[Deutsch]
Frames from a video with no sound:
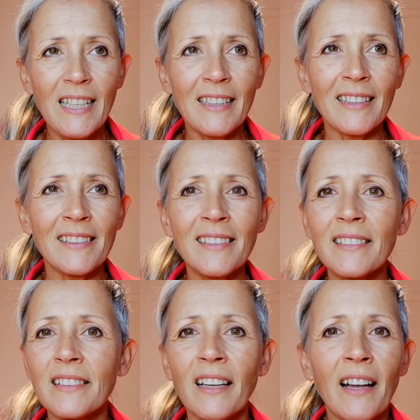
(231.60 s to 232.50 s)
Das
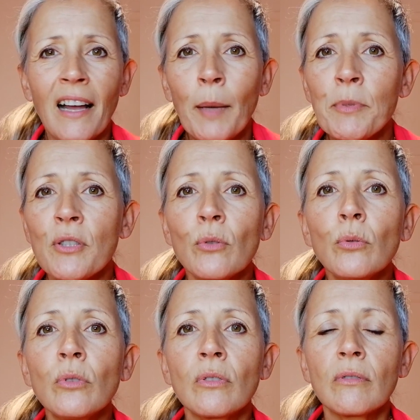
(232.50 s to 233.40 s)
ist
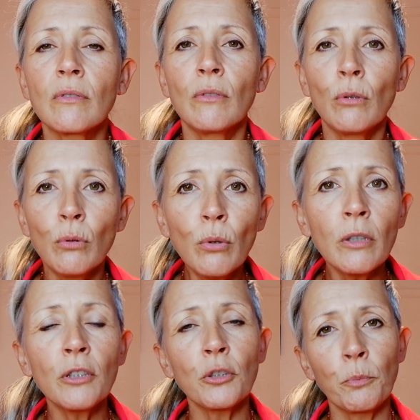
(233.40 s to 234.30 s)
absolut
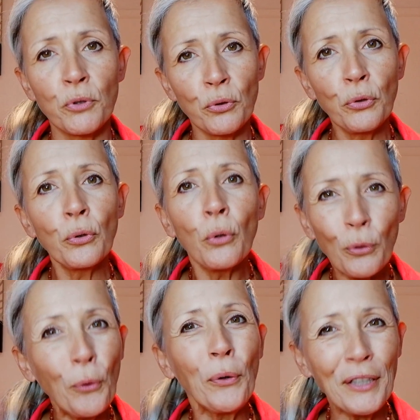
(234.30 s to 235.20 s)
logisch,
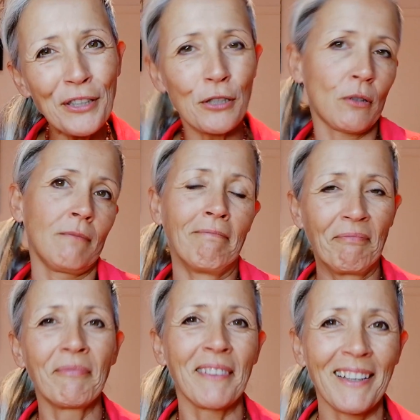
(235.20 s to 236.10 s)
psychologisch.
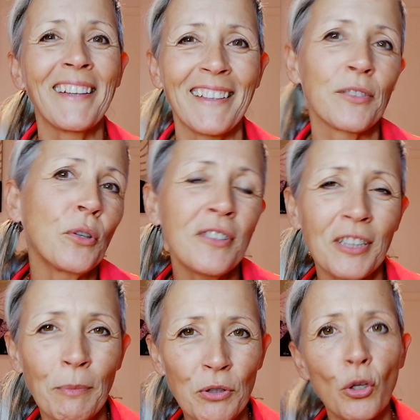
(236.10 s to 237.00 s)
Das hört sich
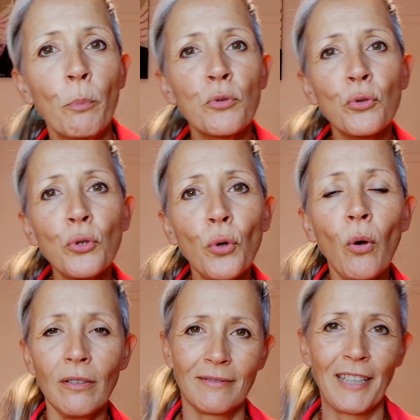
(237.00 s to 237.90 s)
immer so
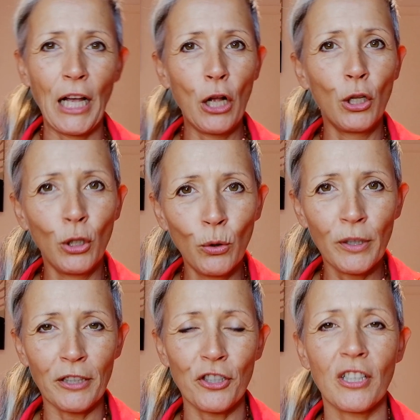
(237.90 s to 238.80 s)

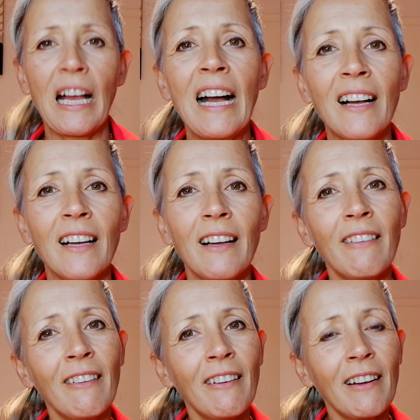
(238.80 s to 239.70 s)
psychologisch
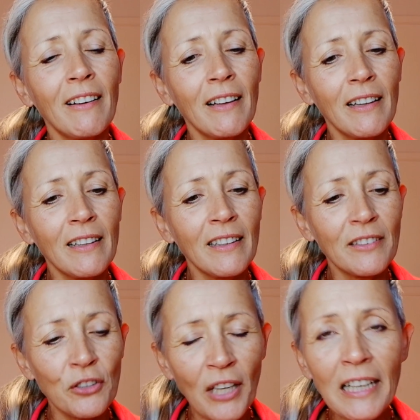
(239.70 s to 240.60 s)

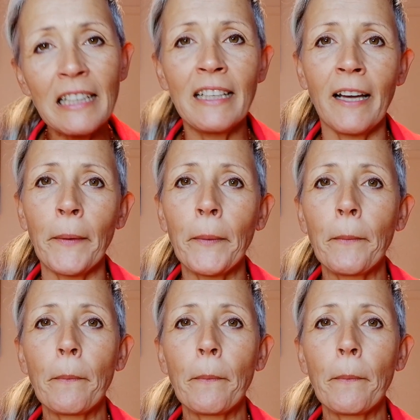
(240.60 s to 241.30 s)
zu erklären.